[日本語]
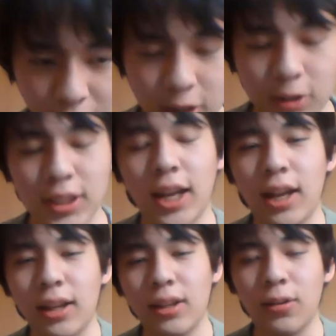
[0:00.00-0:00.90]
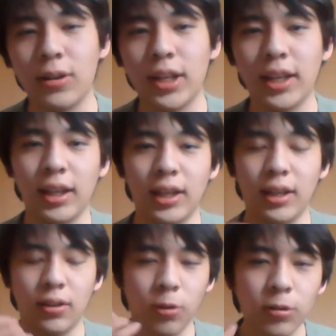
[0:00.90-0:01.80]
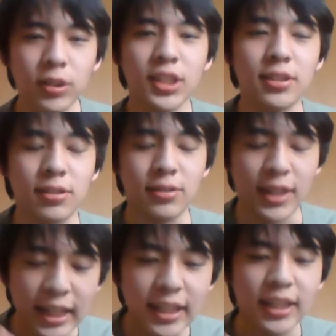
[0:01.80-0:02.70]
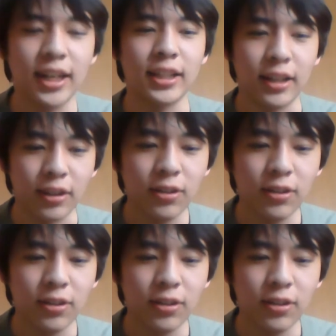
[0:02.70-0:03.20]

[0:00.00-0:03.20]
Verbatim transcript: あとさ俺大人数大嫌いなのよ。